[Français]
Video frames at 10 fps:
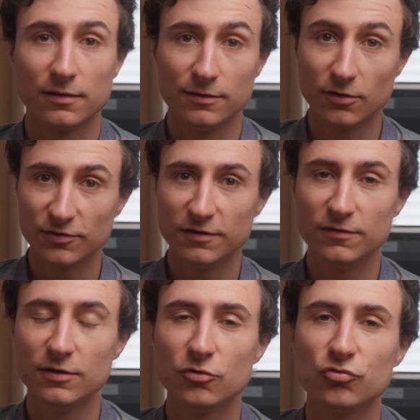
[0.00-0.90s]
Dans cette
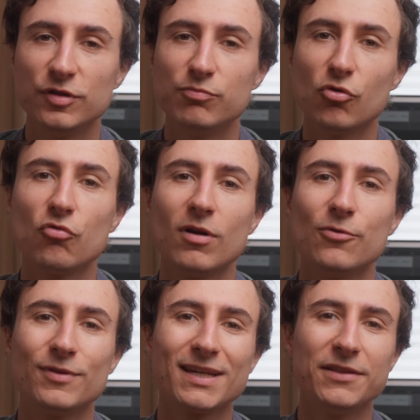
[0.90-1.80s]
vidéo, je vous dis pourquoi
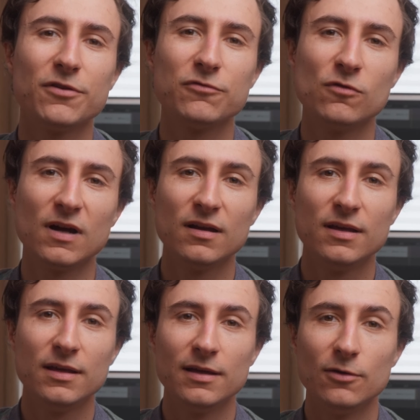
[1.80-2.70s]
le Trinov Nova
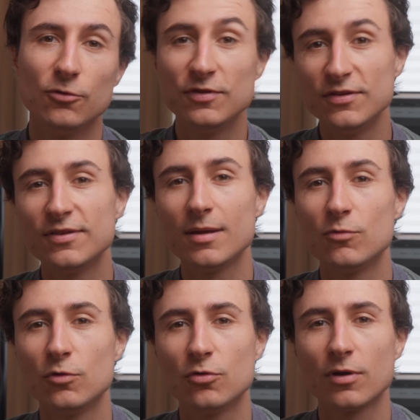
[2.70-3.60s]
est le
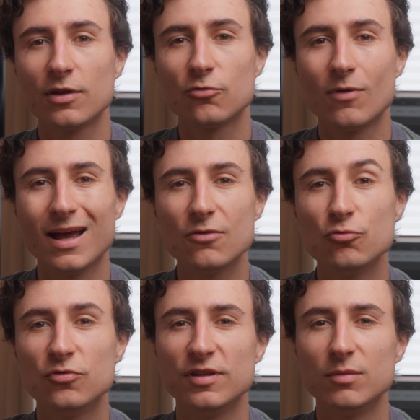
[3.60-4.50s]
système de correction
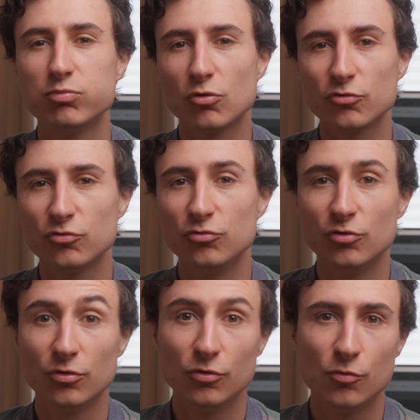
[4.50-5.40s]
acoustique pour
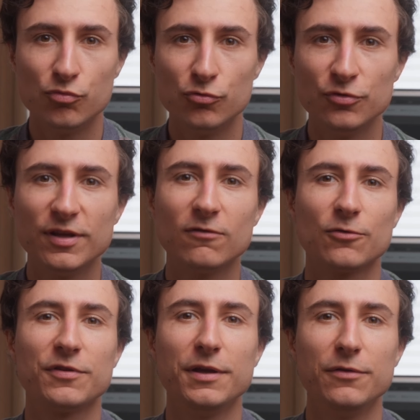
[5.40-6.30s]
studio le plus
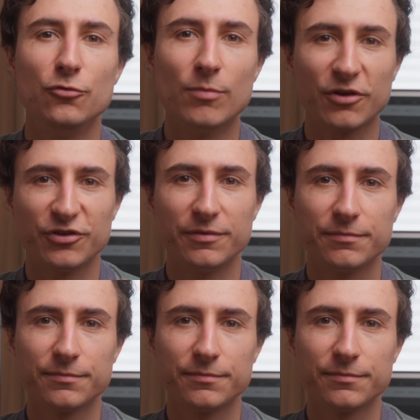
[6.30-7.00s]
avancé du marché.